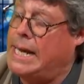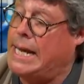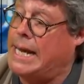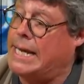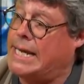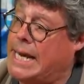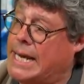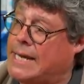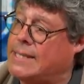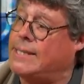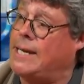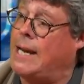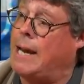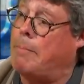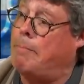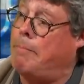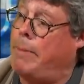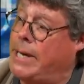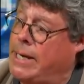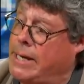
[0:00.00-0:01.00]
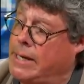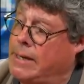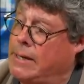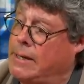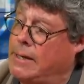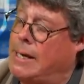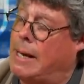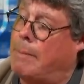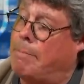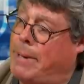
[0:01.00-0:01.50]
La guerre, c'est la paix.
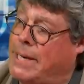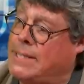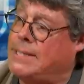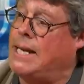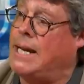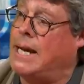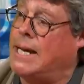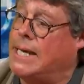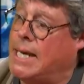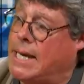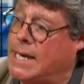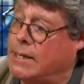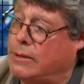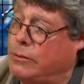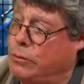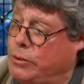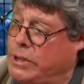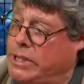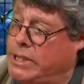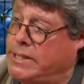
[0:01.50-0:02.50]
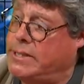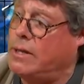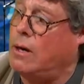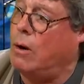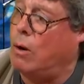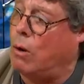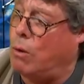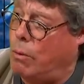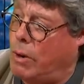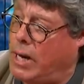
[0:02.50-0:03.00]
La paix, c'est la guerre, nous disent
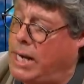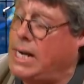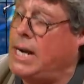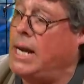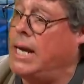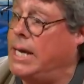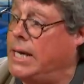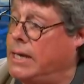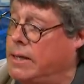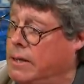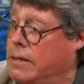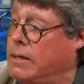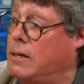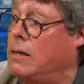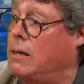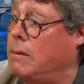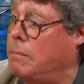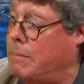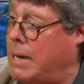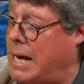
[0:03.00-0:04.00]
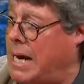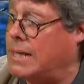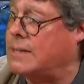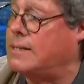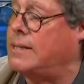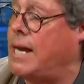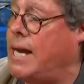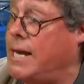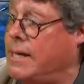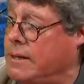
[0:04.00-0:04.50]
Orwell, Hegel,
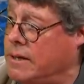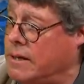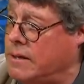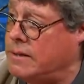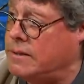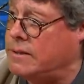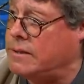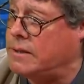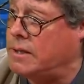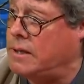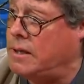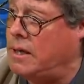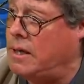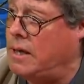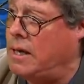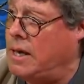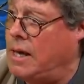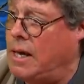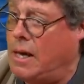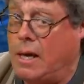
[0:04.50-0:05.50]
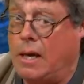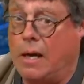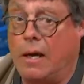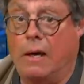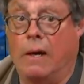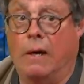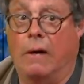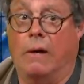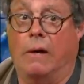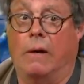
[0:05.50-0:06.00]
Marx, Engels.
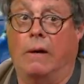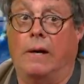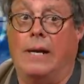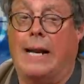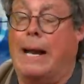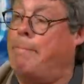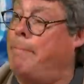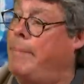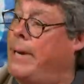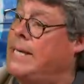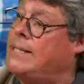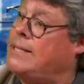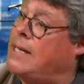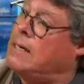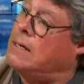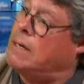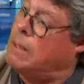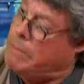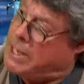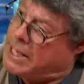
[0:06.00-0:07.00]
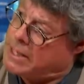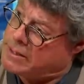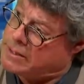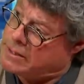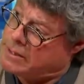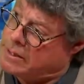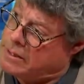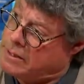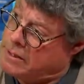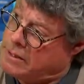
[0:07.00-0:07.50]
Euh, la paix, c'est le
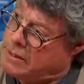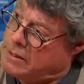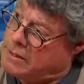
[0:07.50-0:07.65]
commerce.